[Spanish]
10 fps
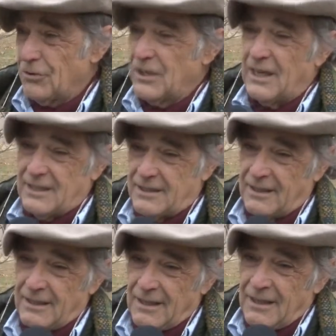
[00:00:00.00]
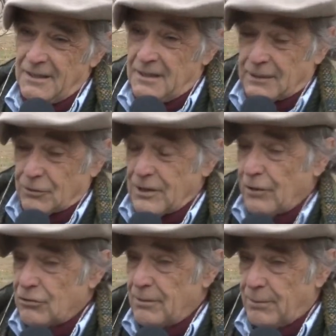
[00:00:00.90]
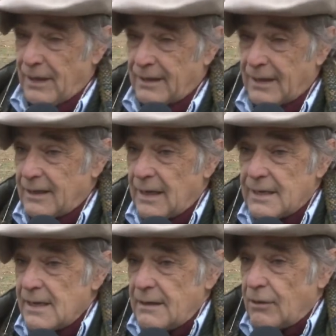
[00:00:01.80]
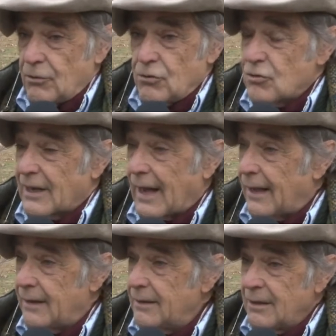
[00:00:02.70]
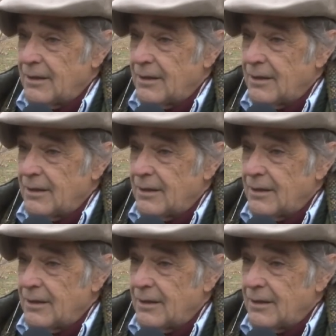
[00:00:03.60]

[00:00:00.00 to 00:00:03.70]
No se alza. Y entonces no se preña. Y ahí el negocio se cae.